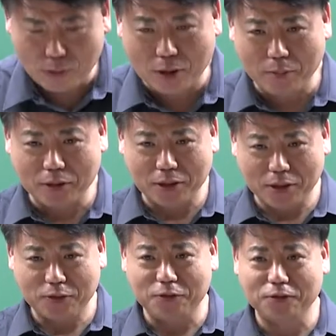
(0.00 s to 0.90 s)
공학박사
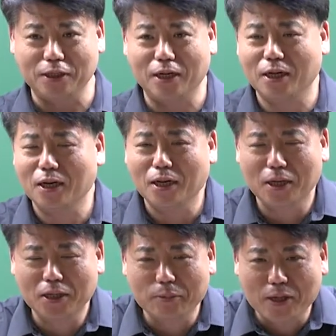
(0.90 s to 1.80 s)
기술사
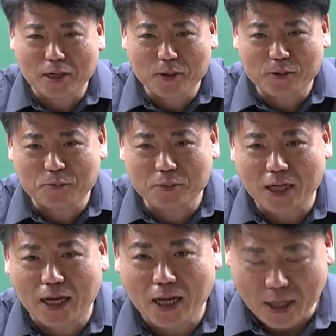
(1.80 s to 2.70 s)
아, 김일환 교수입니다.